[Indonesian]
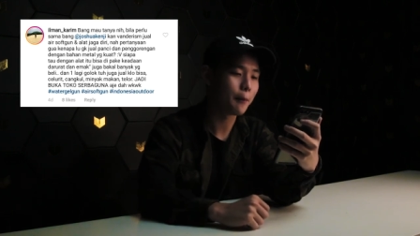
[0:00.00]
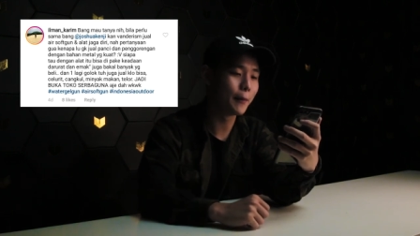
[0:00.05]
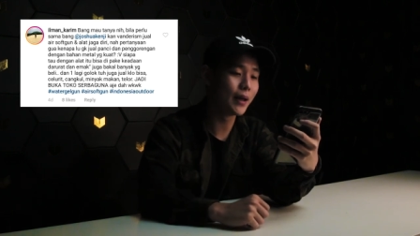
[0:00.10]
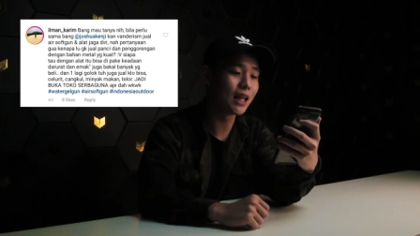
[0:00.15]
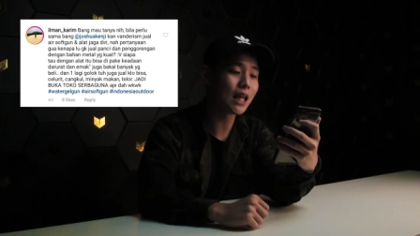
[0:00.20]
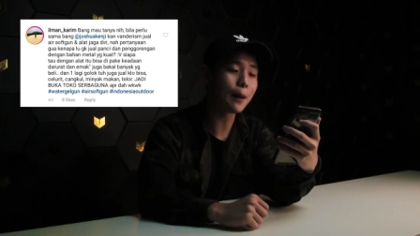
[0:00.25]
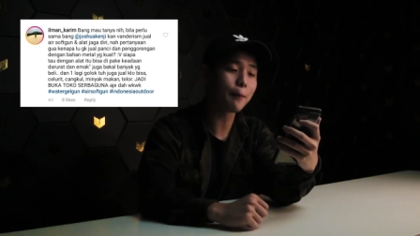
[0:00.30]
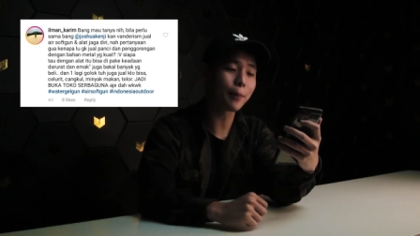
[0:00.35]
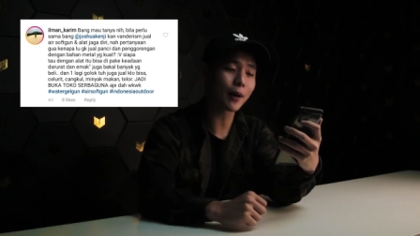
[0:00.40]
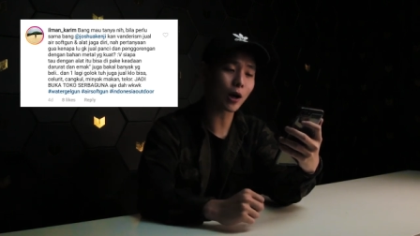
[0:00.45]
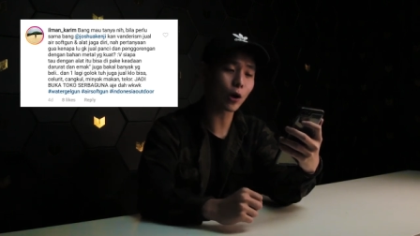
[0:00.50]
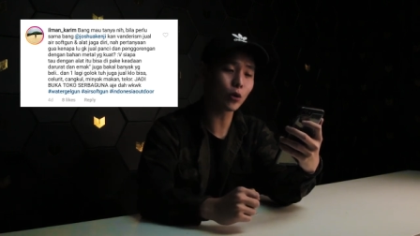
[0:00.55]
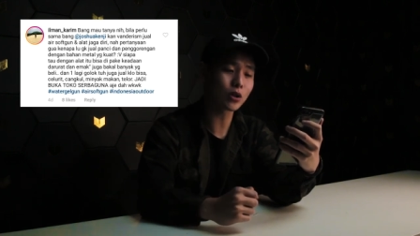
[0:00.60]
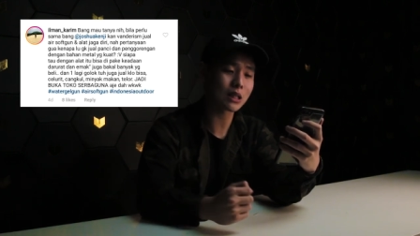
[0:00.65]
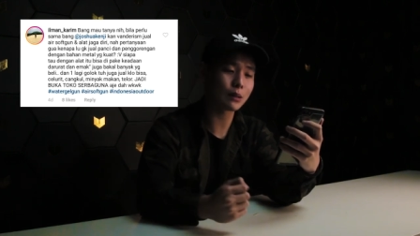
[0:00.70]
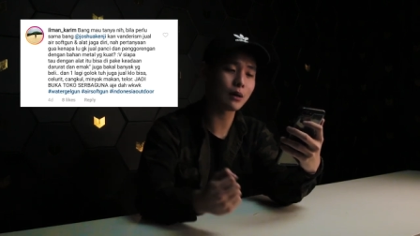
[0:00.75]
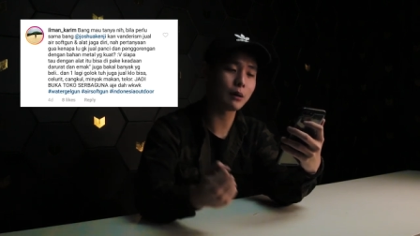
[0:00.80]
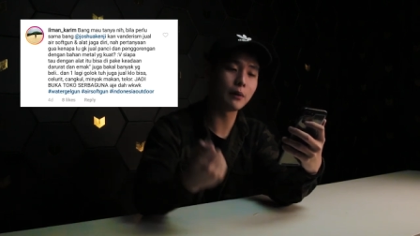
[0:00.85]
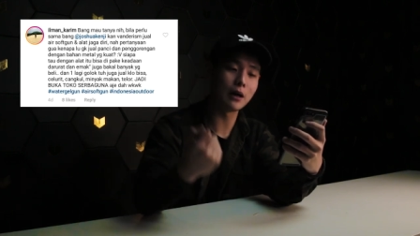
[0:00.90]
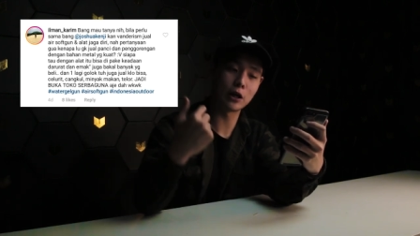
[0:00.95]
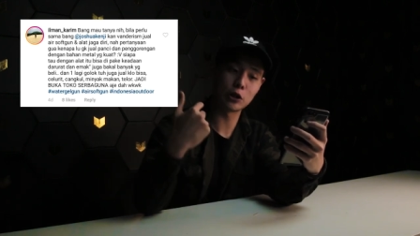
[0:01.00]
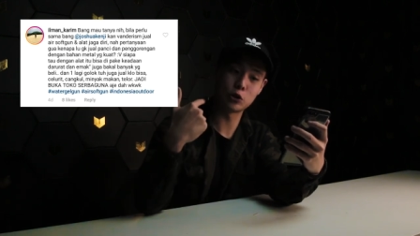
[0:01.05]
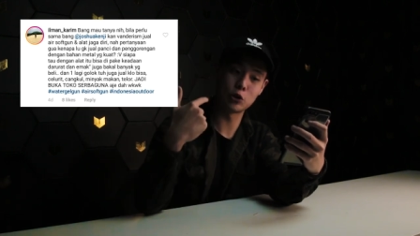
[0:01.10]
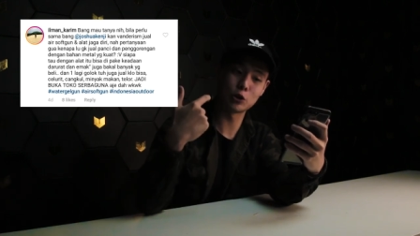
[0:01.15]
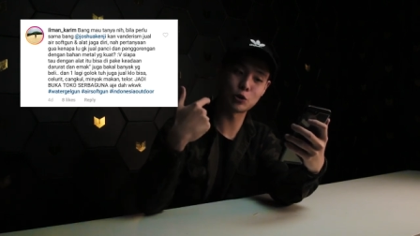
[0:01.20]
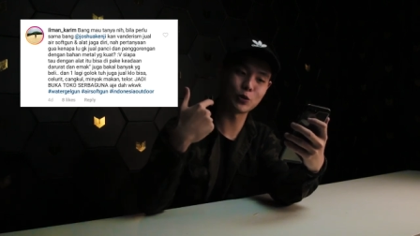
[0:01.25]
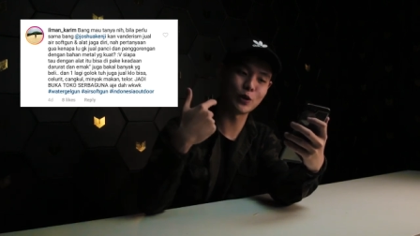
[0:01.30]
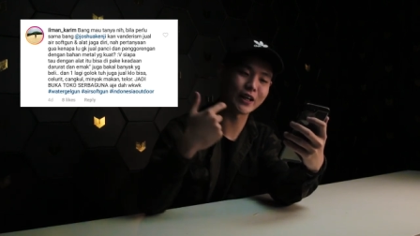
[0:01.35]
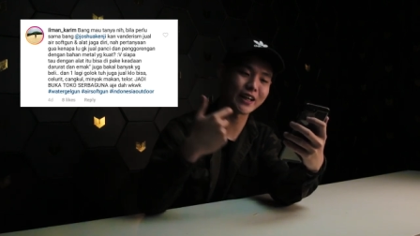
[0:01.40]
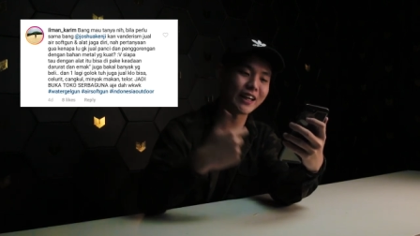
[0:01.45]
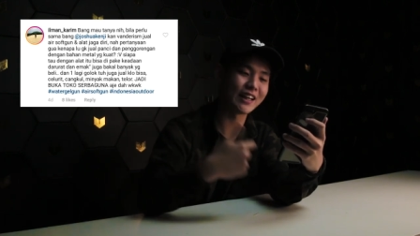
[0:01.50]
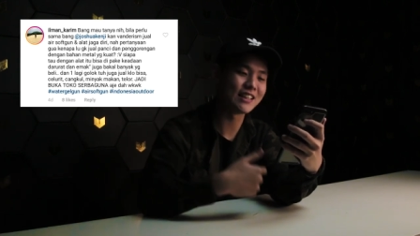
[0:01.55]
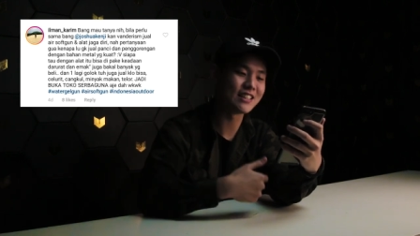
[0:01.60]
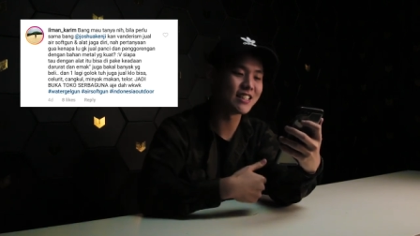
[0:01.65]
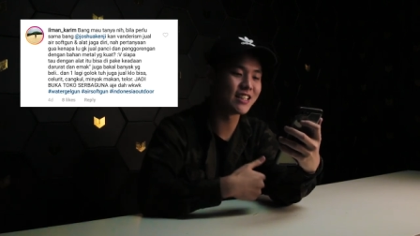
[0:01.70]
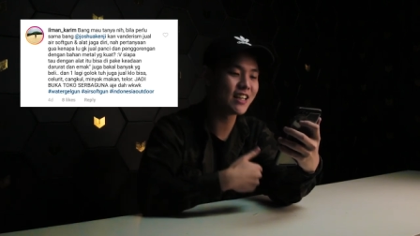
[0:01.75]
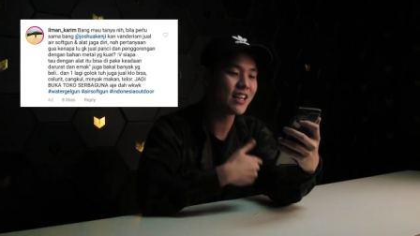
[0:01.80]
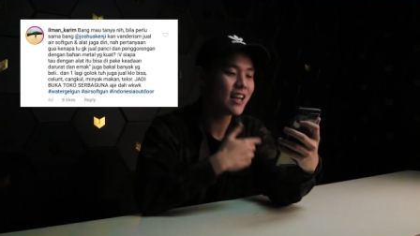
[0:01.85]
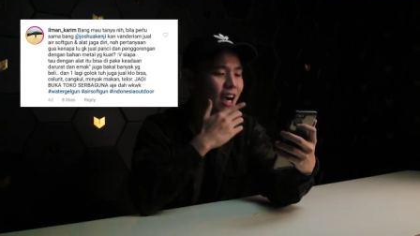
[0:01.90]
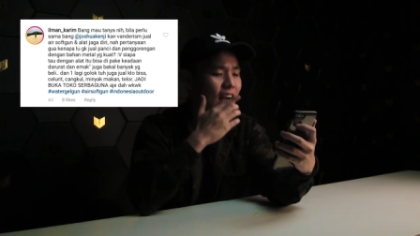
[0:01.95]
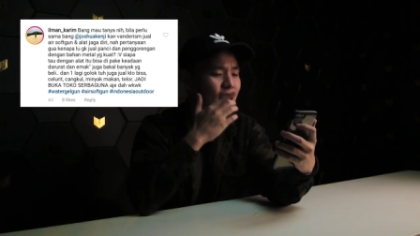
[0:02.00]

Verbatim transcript: bila perlu sama Bang Joshua Kenji,